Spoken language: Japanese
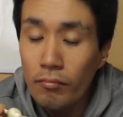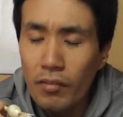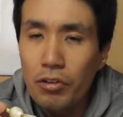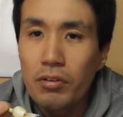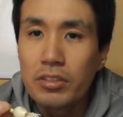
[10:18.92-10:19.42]

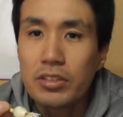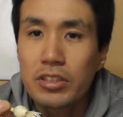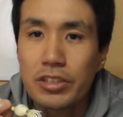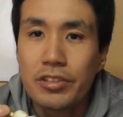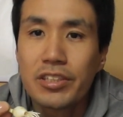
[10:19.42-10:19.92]
まあ、要は
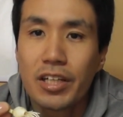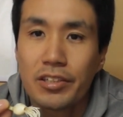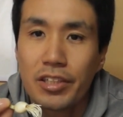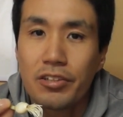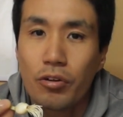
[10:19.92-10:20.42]
自由に使っ
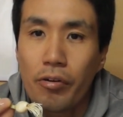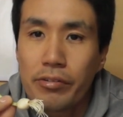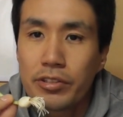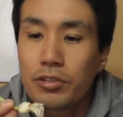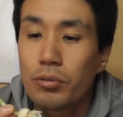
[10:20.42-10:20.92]
ていいと
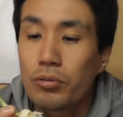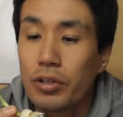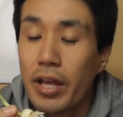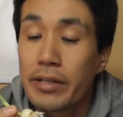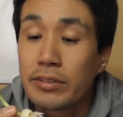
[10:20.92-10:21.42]
いうこ
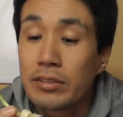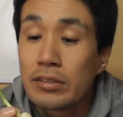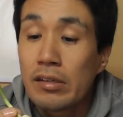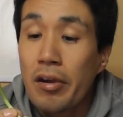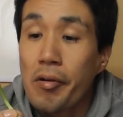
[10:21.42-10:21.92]
とで
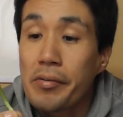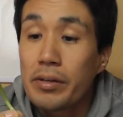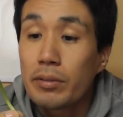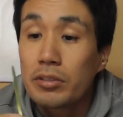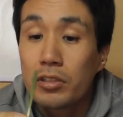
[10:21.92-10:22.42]

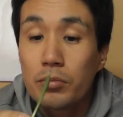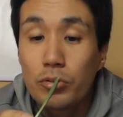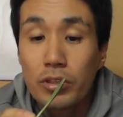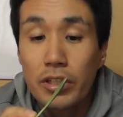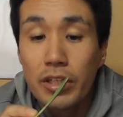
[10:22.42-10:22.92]
全く
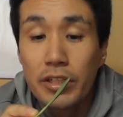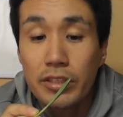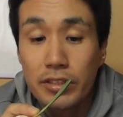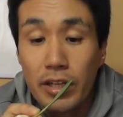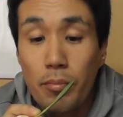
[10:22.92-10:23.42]
問題ない
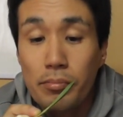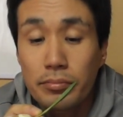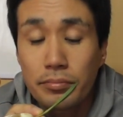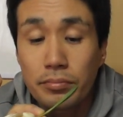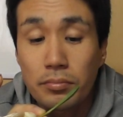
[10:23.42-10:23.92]
ですねう
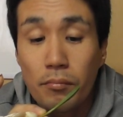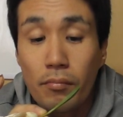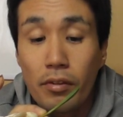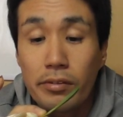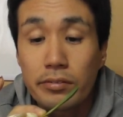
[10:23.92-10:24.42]
ん
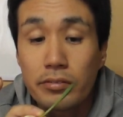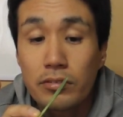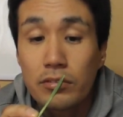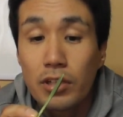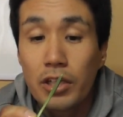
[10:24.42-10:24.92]

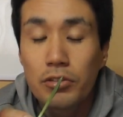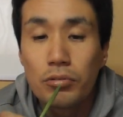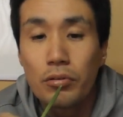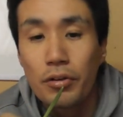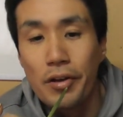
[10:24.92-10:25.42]
最初
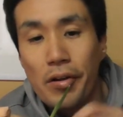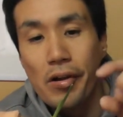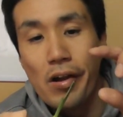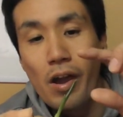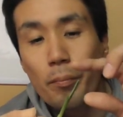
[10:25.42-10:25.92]
この
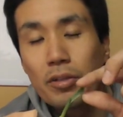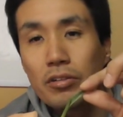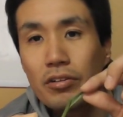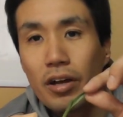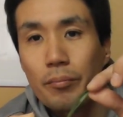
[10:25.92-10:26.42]
葉っぱ
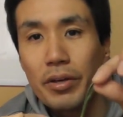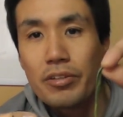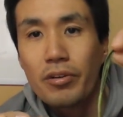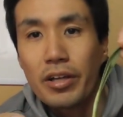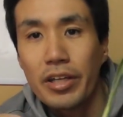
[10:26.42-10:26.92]
とか芽
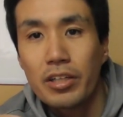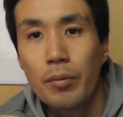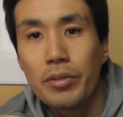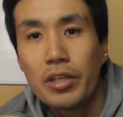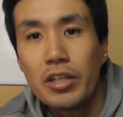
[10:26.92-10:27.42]
とかね
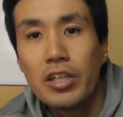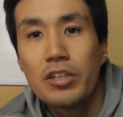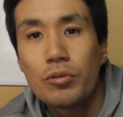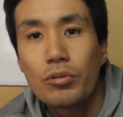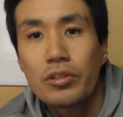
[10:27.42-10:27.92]
食べて
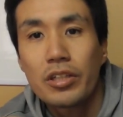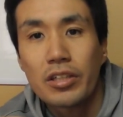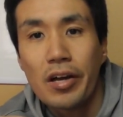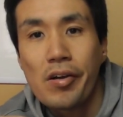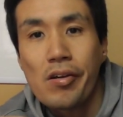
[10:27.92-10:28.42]
いいのって
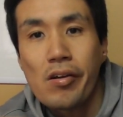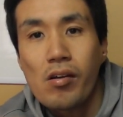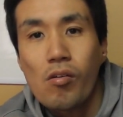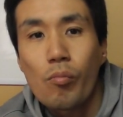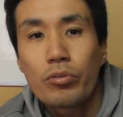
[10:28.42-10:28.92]
さ
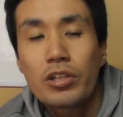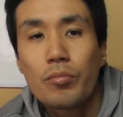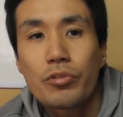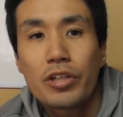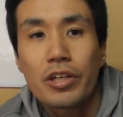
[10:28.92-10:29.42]
思っ
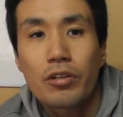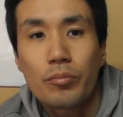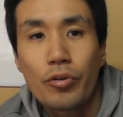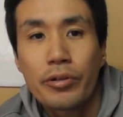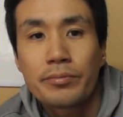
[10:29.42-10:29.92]
たもんだけ
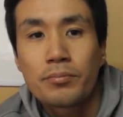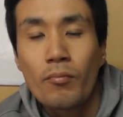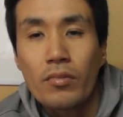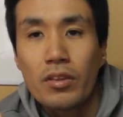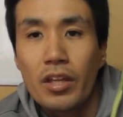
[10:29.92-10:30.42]
ども
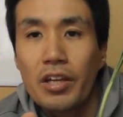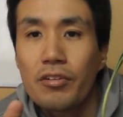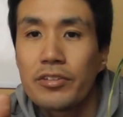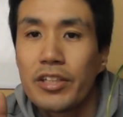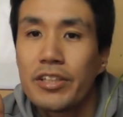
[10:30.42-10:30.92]
だけ
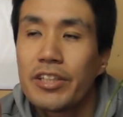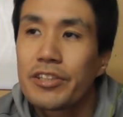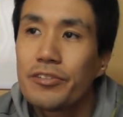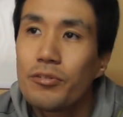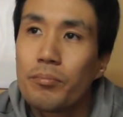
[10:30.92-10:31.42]
ど
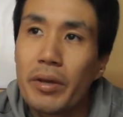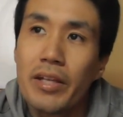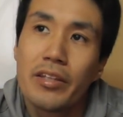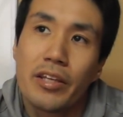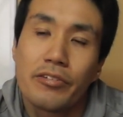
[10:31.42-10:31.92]
ニンニクの
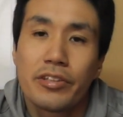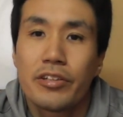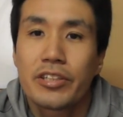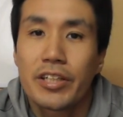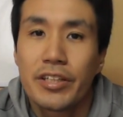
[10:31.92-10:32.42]
芽って売っ
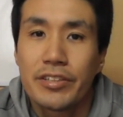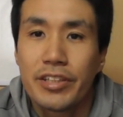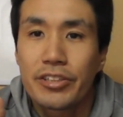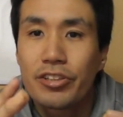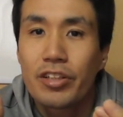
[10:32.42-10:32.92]
てるじゃない
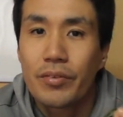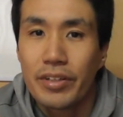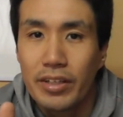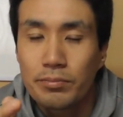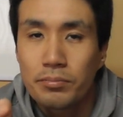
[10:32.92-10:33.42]
肉と炒
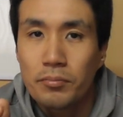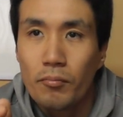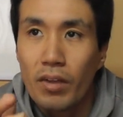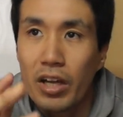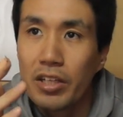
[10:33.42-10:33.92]
めて
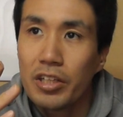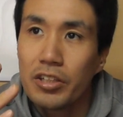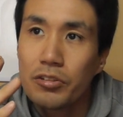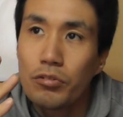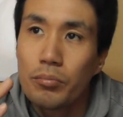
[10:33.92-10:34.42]
あれ
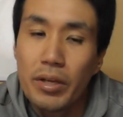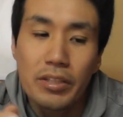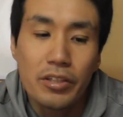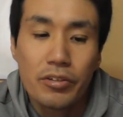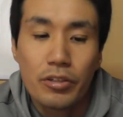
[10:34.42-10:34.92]
ニンニクの芽っ
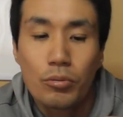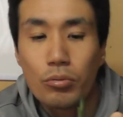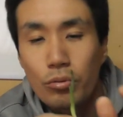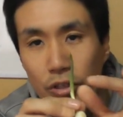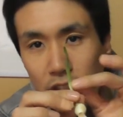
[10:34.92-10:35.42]
て言うけど
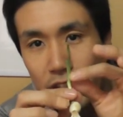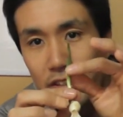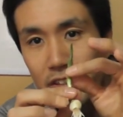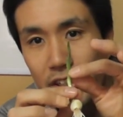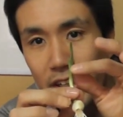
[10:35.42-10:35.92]
これじゃ
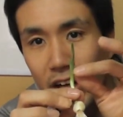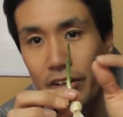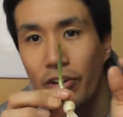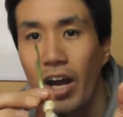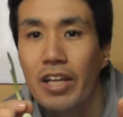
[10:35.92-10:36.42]
なくてね
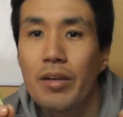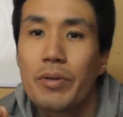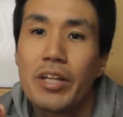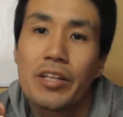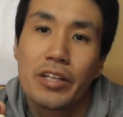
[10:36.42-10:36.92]
あの花
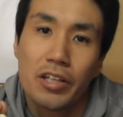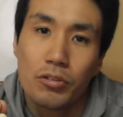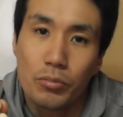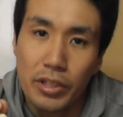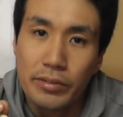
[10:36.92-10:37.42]
芽なんだけ
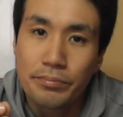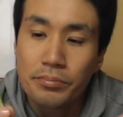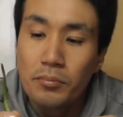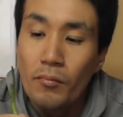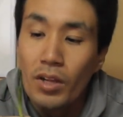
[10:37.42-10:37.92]
どもね
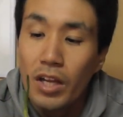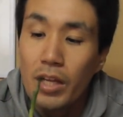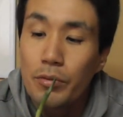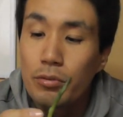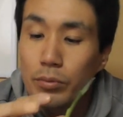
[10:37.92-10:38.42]

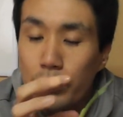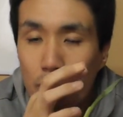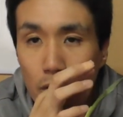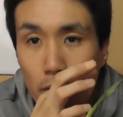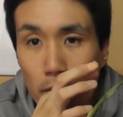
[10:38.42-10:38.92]
花芽の部分
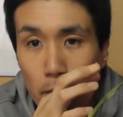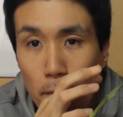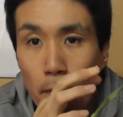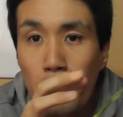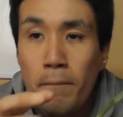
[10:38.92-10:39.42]
なんだけど
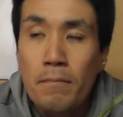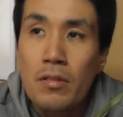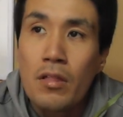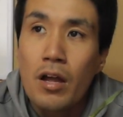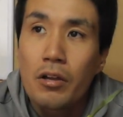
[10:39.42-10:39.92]
も
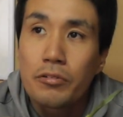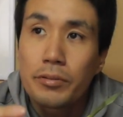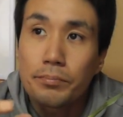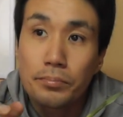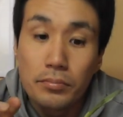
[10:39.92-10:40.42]
あ
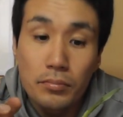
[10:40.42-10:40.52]
の